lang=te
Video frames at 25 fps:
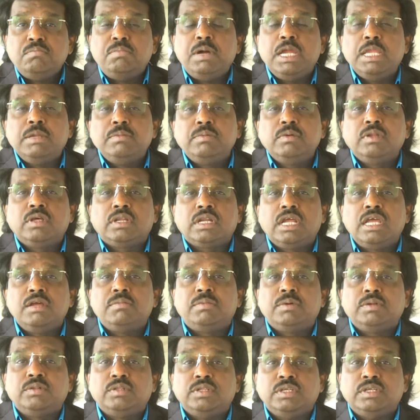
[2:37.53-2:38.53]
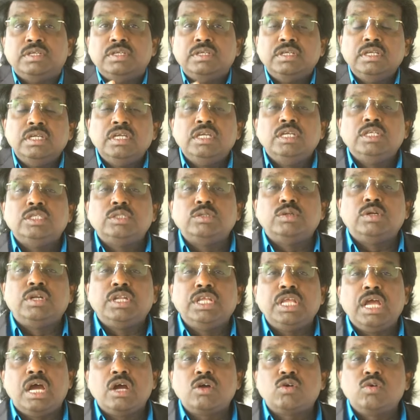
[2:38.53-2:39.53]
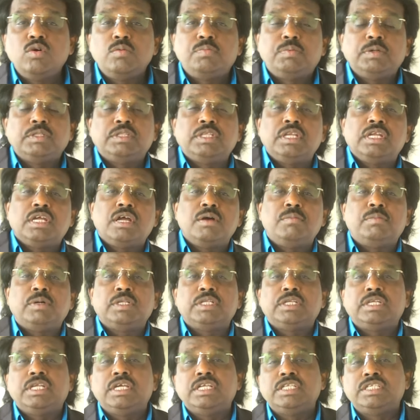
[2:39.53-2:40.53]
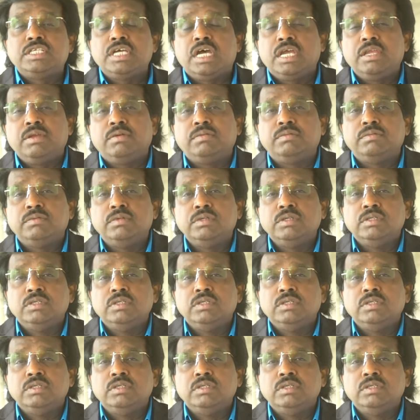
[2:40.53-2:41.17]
రాయబడి రాయబడింది చూడండి యాకో పత్రిక మొదటి అధ్యాయం